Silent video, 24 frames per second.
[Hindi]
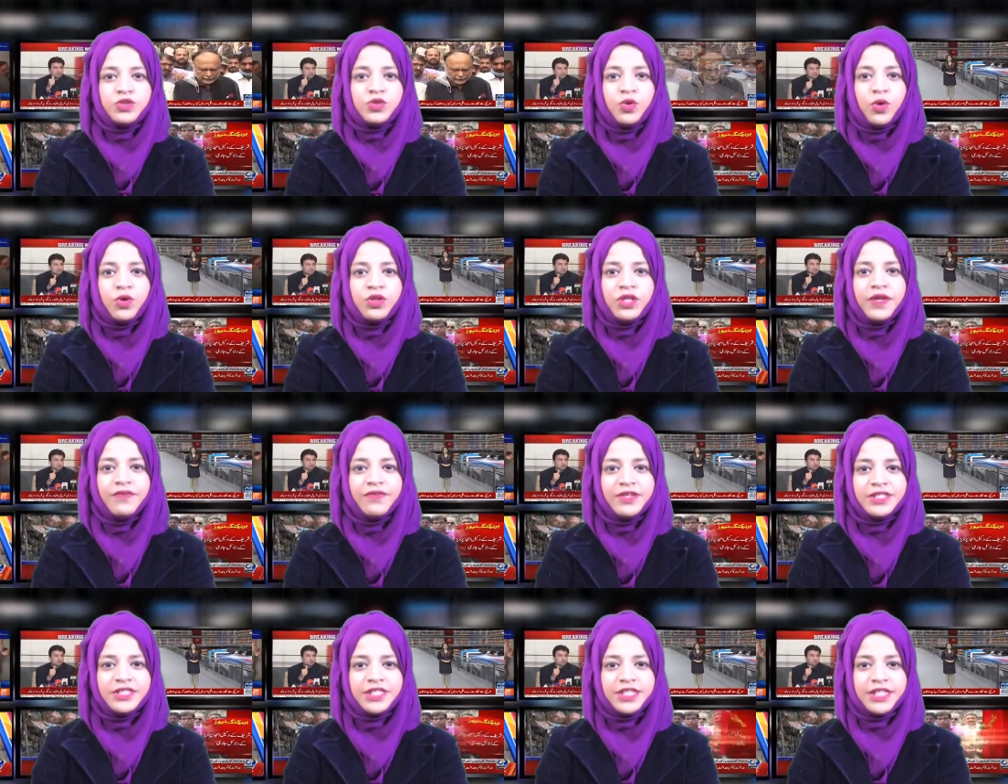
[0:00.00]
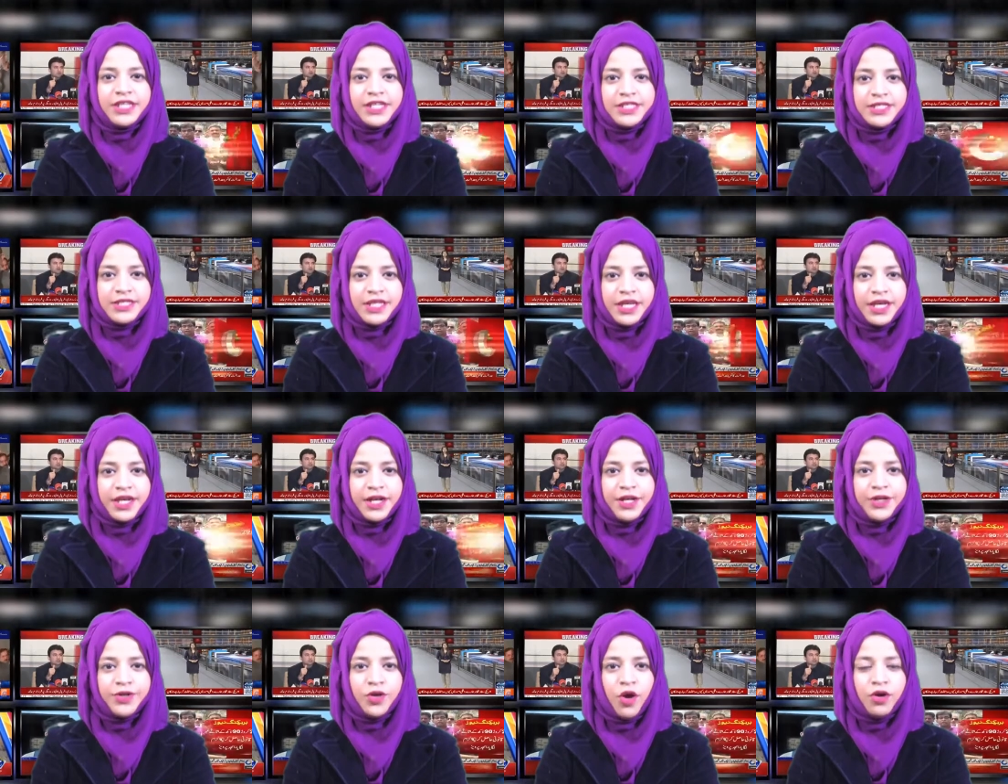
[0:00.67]
सऊदी वजीर
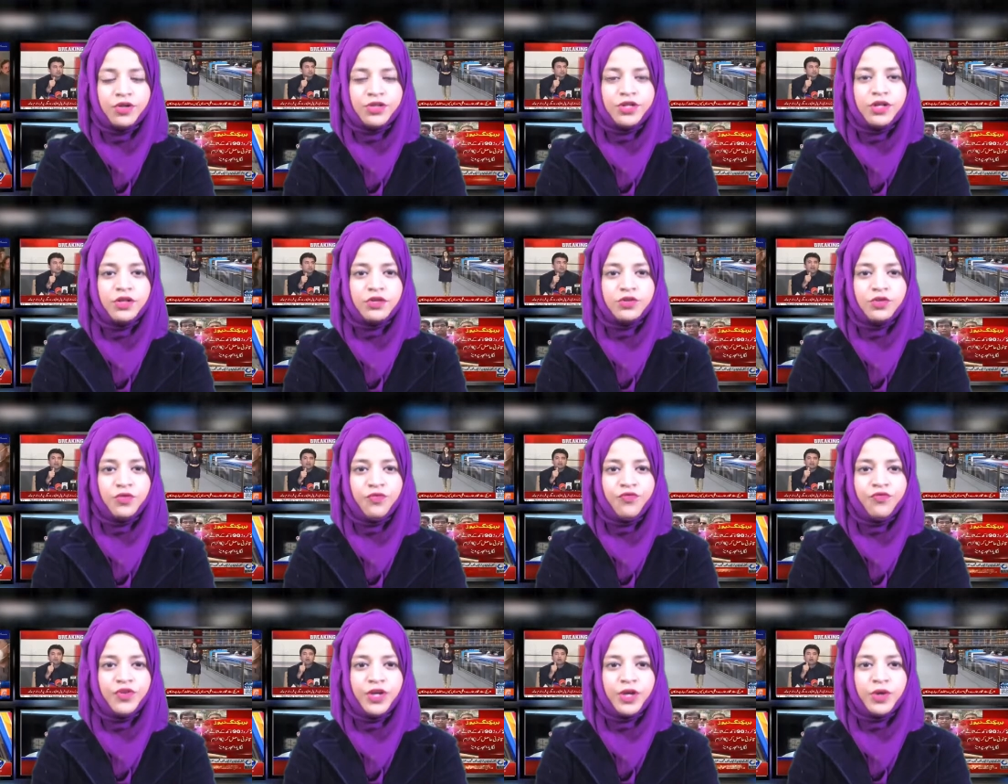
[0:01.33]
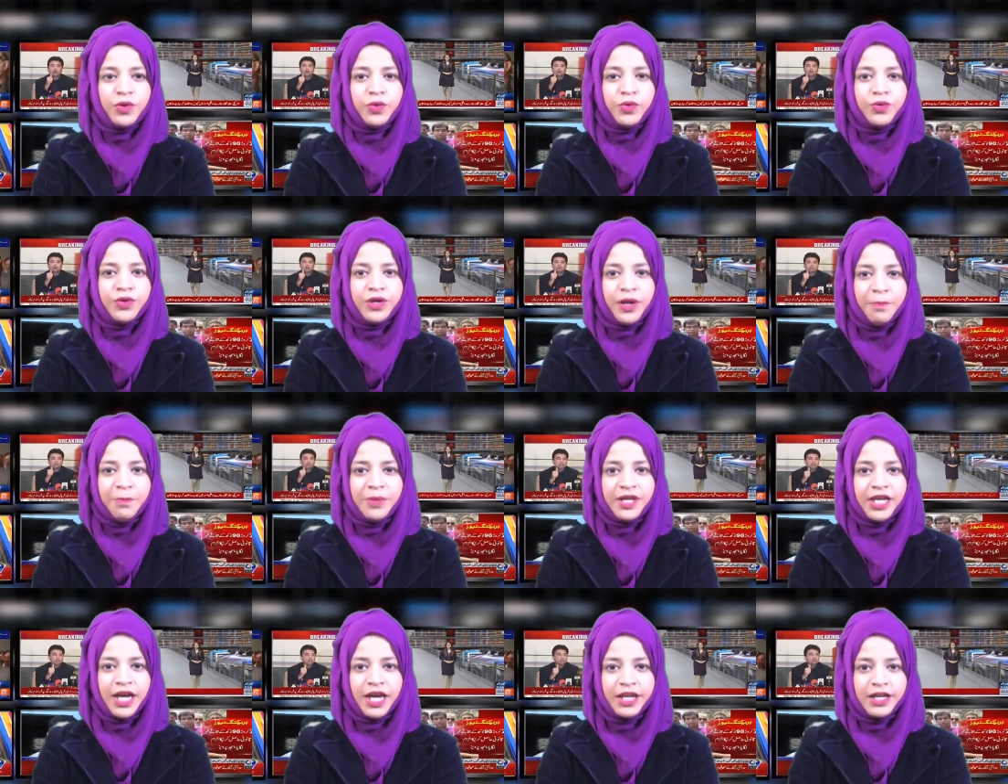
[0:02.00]
सेहत डॉक्टर तोफ़ीकुर
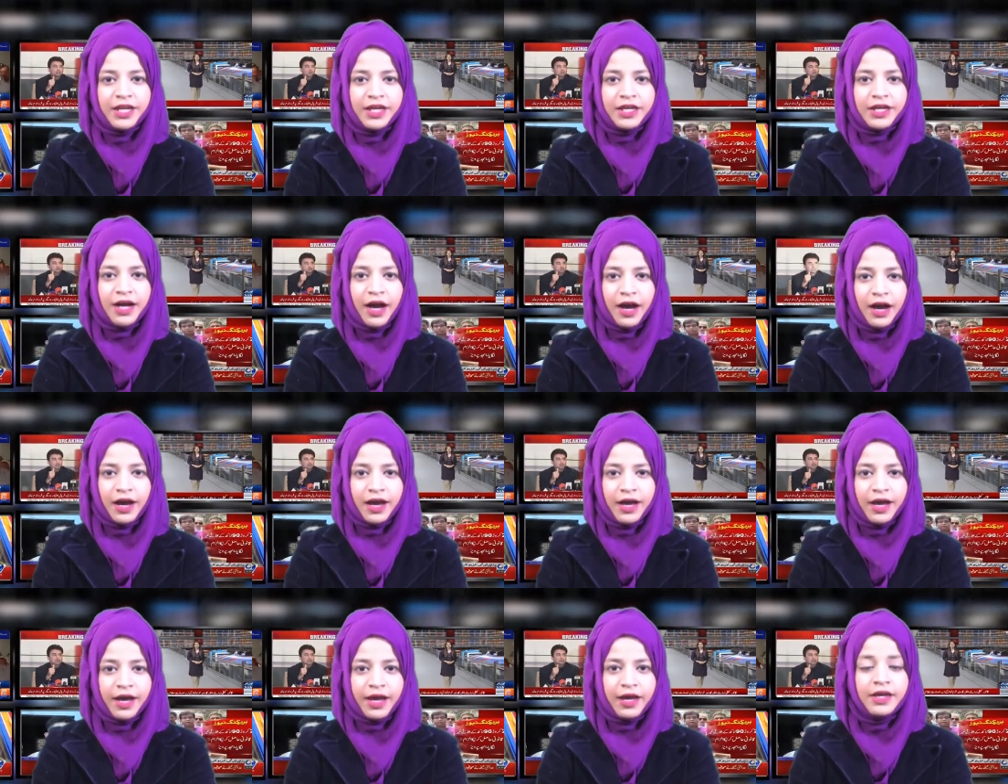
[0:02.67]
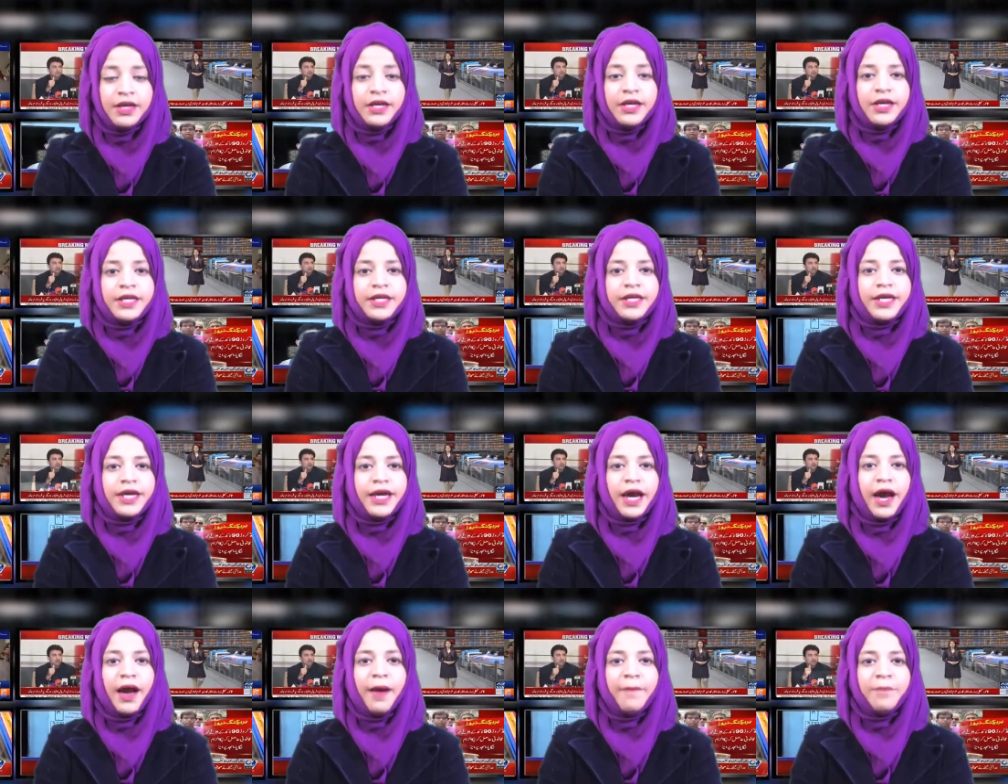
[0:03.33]
रबिया ने कहा है
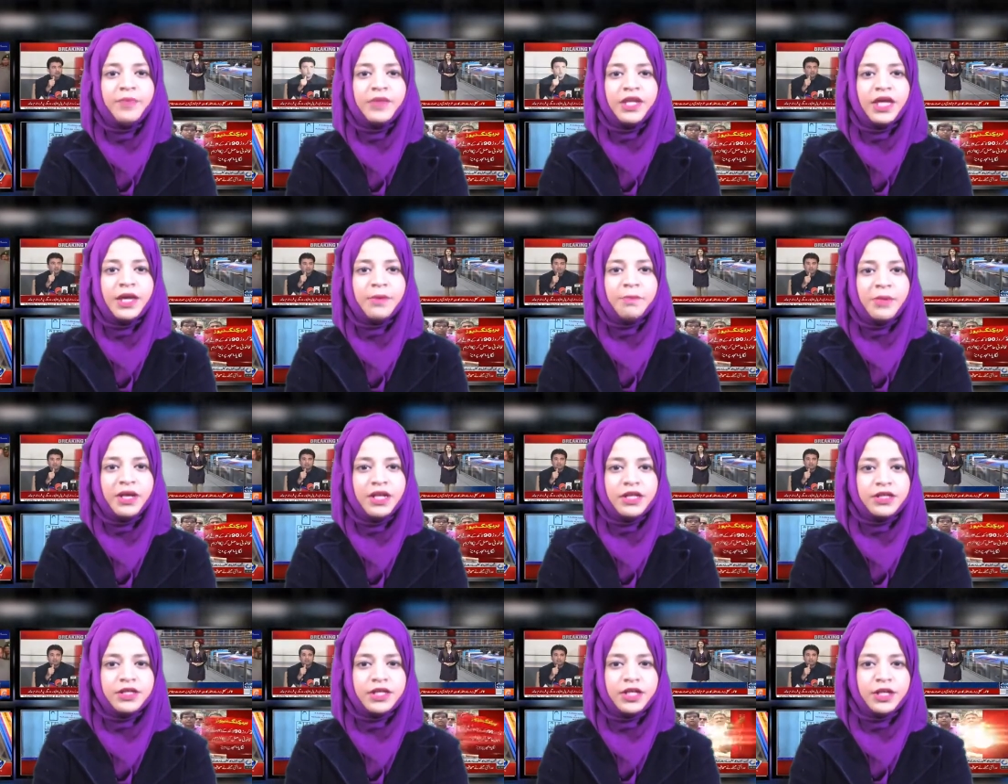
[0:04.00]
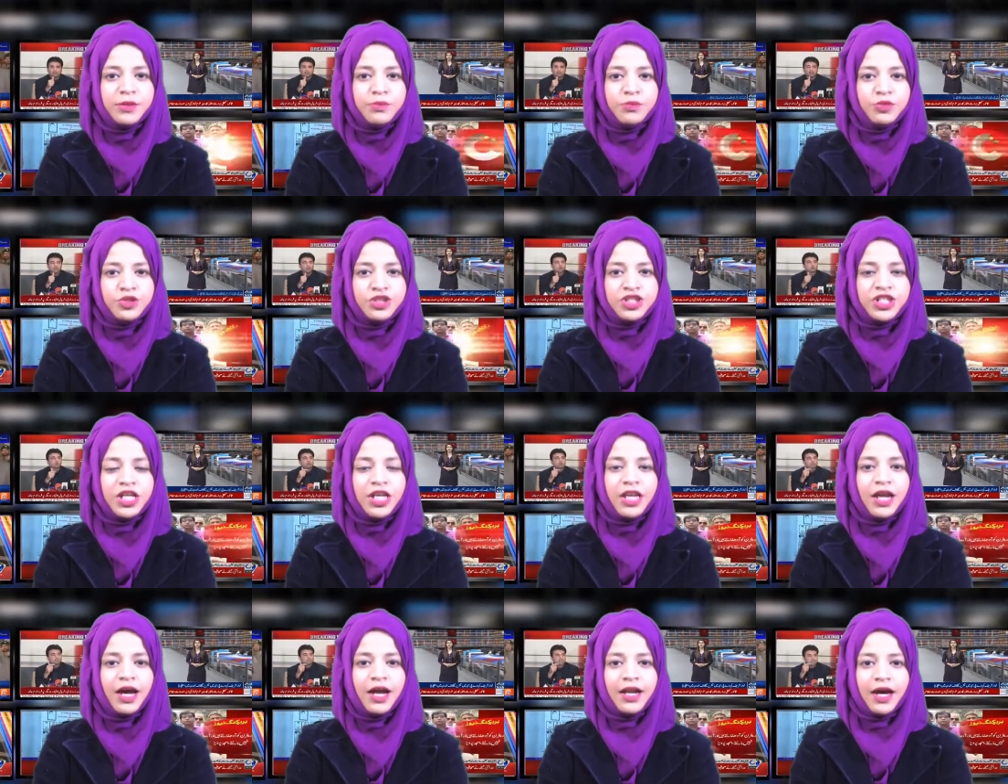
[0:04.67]
कि हमने मिलकर
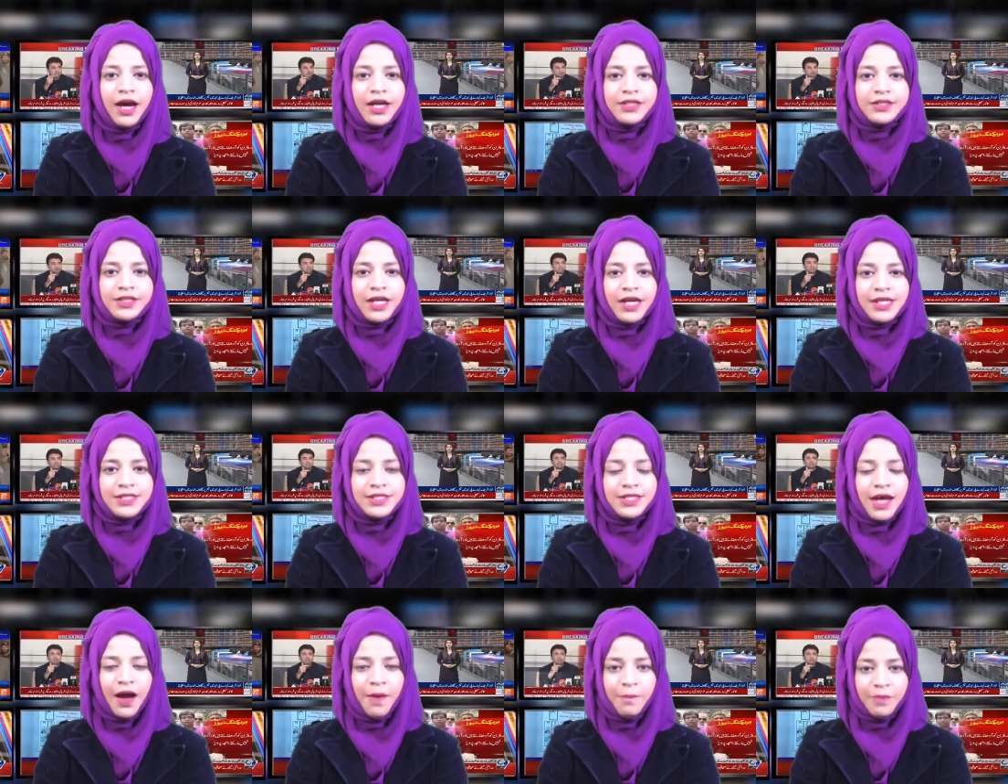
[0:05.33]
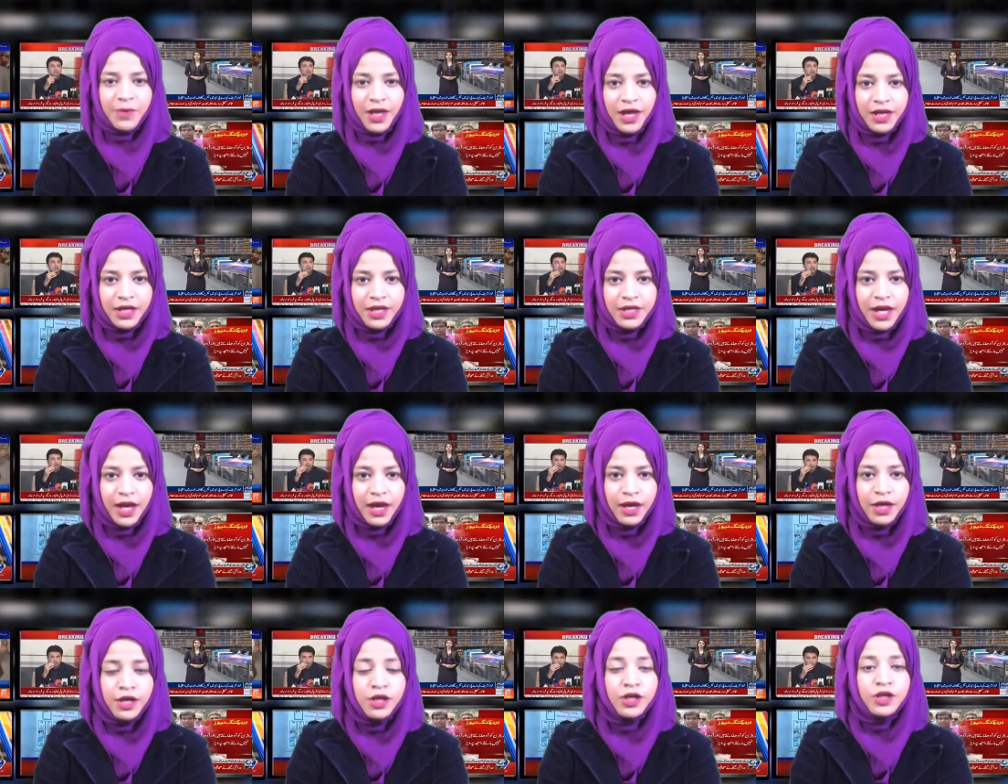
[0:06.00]
मुश्किल हालात का सामना
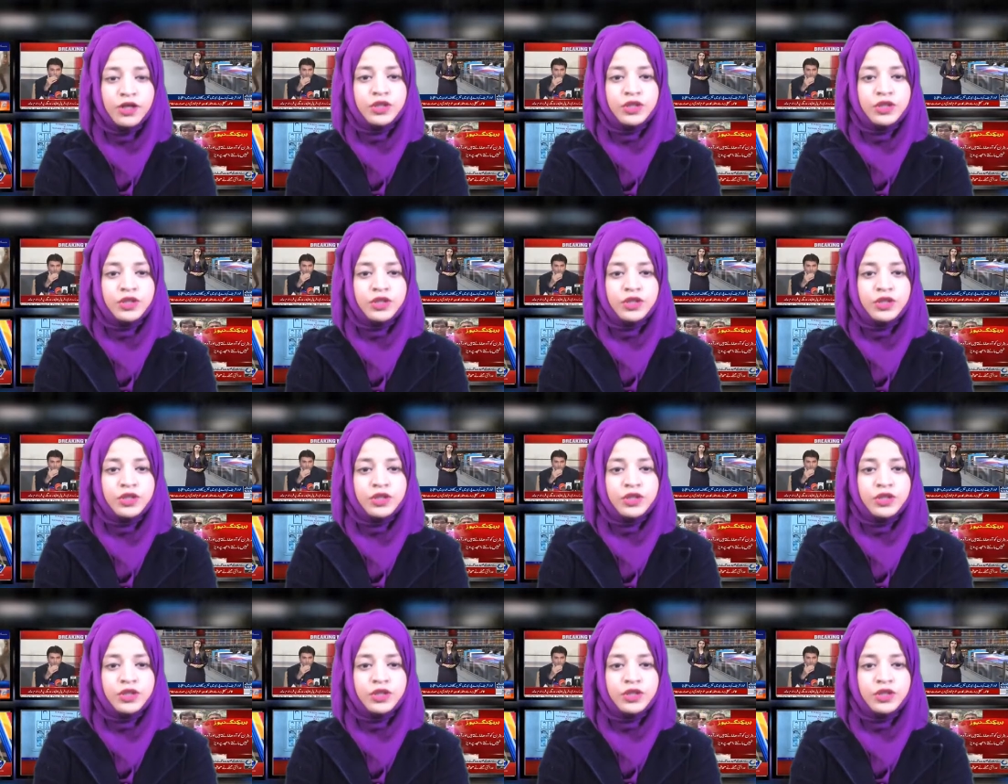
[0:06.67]
किया